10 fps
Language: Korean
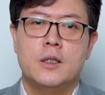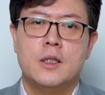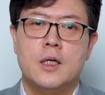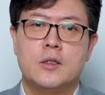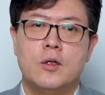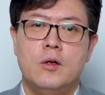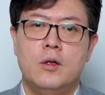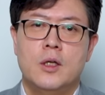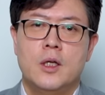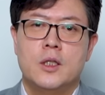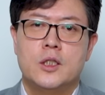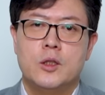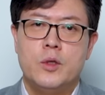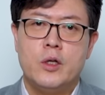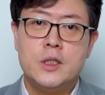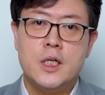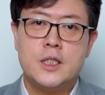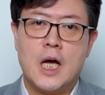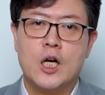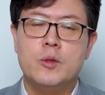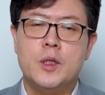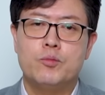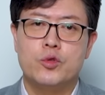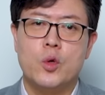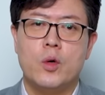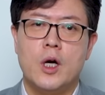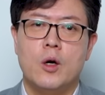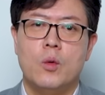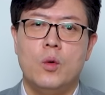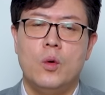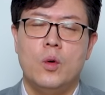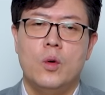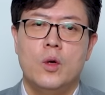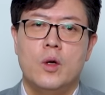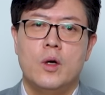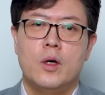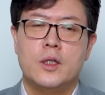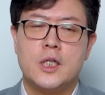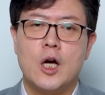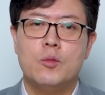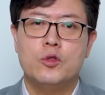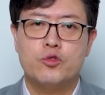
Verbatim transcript: 따라서 지금 현재 자금이 부족하고 자금을